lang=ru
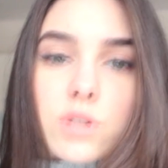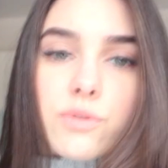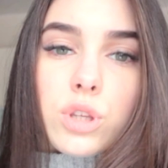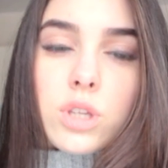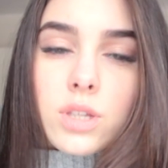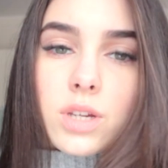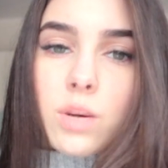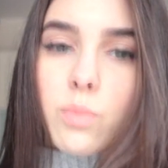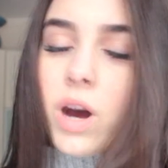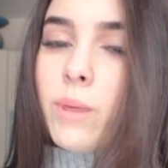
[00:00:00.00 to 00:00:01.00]
сегодня с
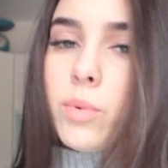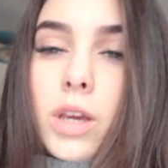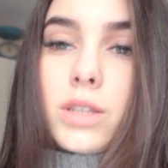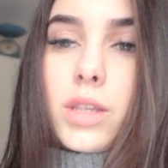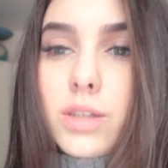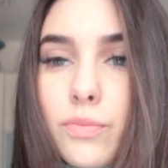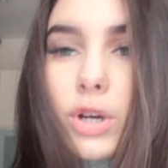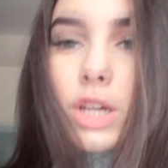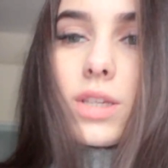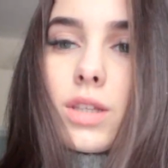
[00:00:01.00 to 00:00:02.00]
грибами. И, кстати, в
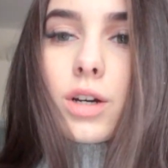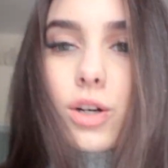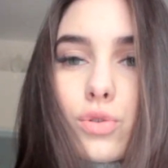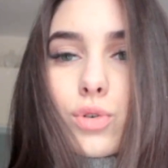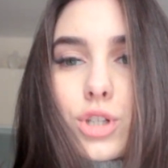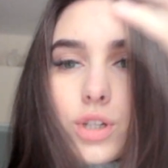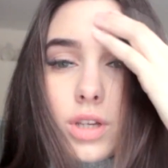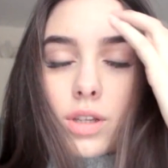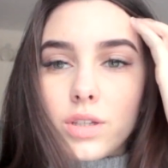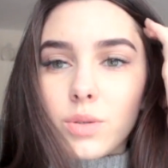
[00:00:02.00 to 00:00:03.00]
магазин я хожу очень
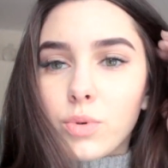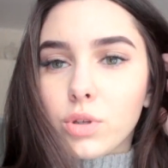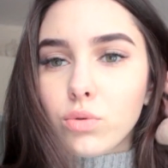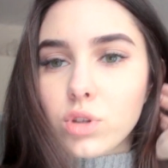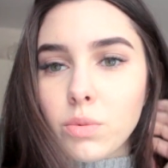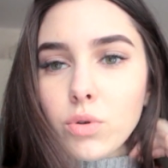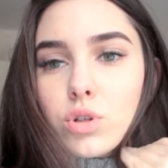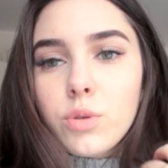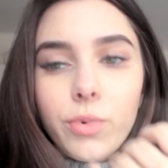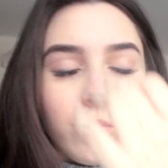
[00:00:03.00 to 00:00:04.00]
редко за продуктами. Я
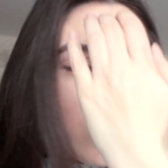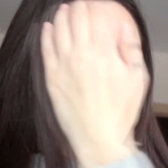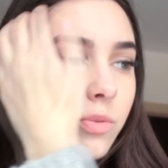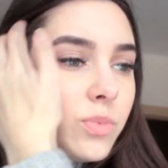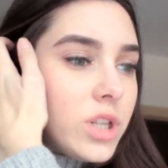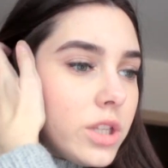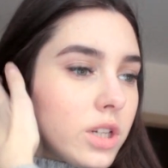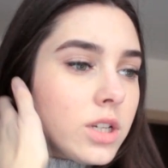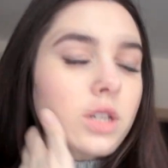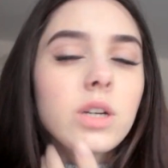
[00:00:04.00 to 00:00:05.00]
уже не помню, когда я
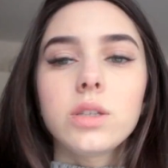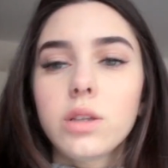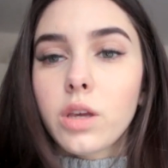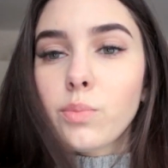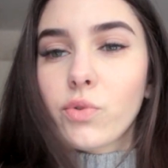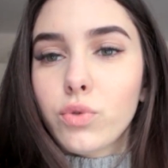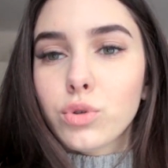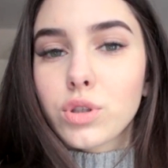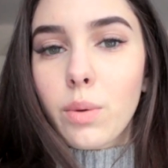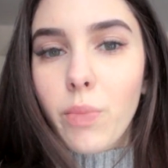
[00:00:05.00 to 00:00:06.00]
последний раз ходила, я имею в
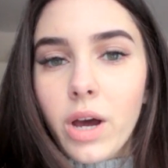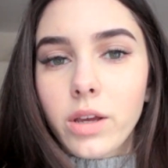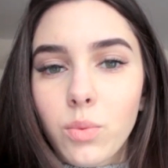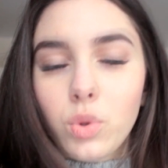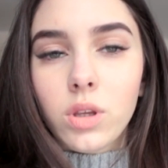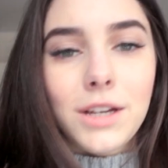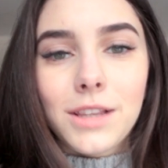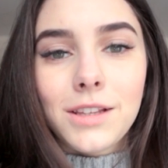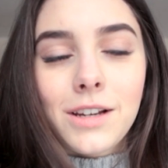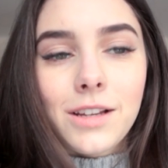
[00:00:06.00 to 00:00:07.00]
виду сама. Именно
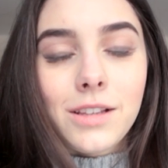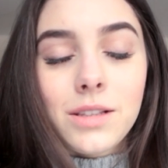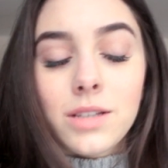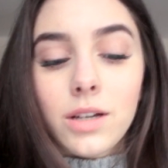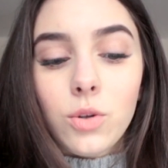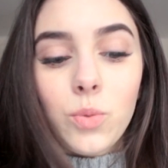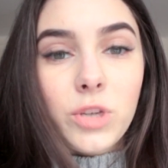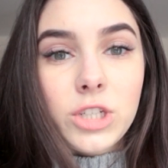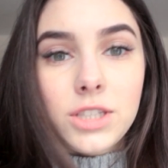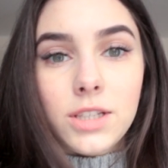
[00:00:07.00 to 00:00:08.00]
редко это делаю,
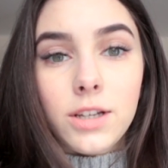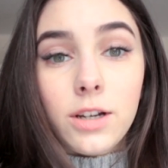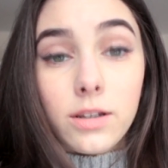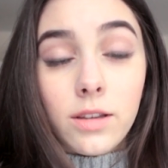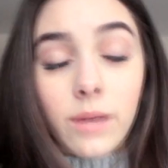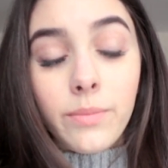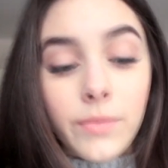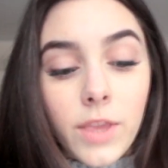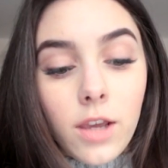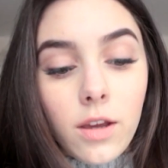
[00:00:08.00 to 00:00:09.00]
почти никогда.
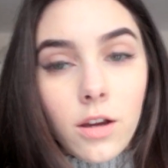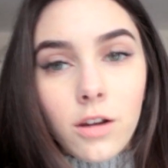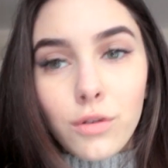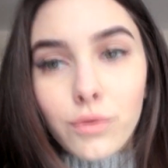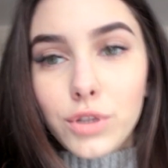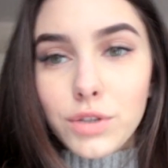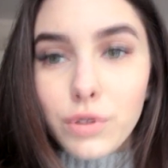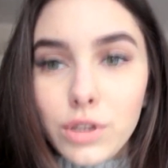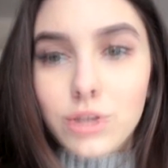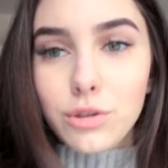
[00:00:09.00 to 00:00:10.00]
Но вот
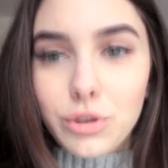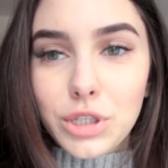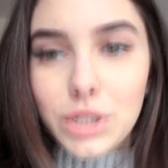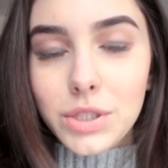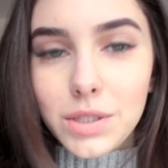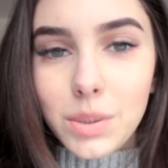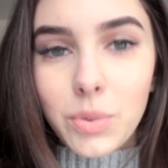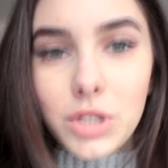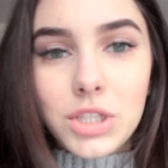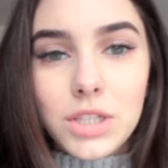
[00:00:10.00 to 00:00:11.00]
сегодня случилось это
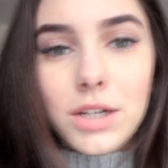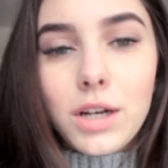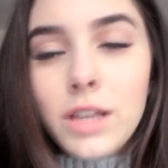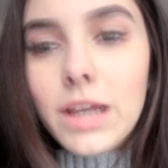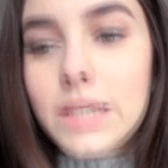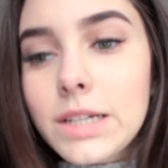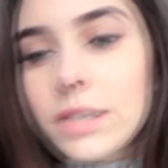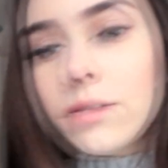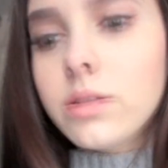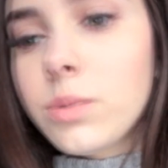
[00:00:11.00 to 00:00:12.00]
почти никогда. Я
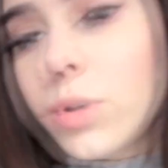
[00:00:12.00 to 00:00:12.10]
сходила за